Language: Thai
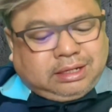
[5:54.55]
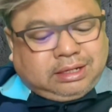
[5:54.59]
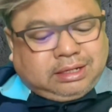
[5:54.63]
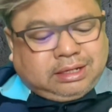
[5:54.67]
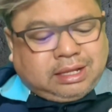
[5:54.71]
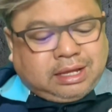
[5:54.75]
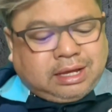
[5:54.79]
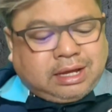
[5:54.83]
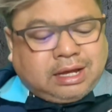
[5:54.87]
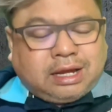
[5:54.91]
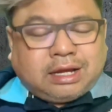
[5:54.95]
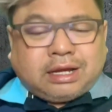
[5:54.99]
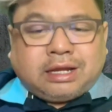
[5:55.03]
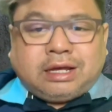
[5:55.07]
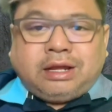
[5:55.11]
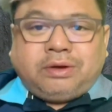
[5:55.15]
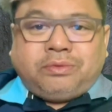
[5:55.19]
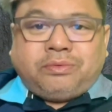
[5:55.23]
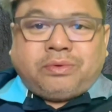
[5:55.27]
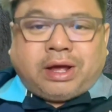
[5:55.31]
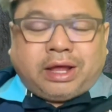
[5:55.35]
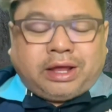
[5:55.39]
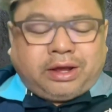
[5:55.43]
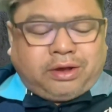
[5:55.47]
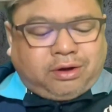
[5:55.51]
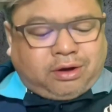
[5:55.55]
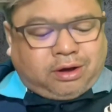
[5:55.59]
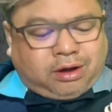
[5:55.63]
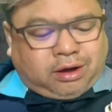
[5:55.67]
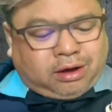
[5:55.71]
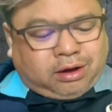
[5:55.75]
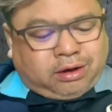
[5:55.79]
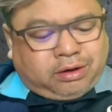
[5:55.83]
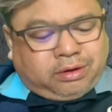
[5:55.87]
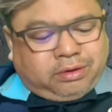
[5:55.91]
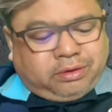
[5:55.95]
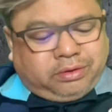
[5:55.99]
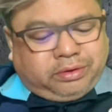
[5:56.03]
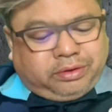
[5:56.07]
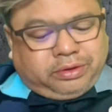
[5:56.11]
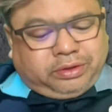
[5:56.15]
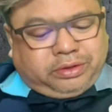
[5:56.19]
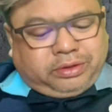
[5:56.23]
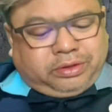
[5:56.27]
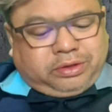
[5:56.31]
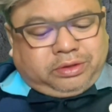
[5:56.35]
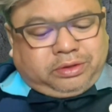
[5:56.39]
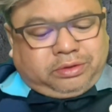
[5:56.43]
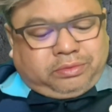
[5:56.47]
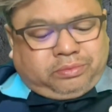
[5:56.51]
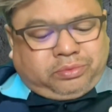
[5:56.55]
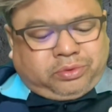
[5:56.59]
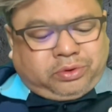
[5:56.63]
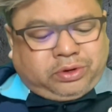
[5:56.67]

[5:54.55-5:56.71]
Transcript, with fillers: ในการเคลื่อนไหวของพ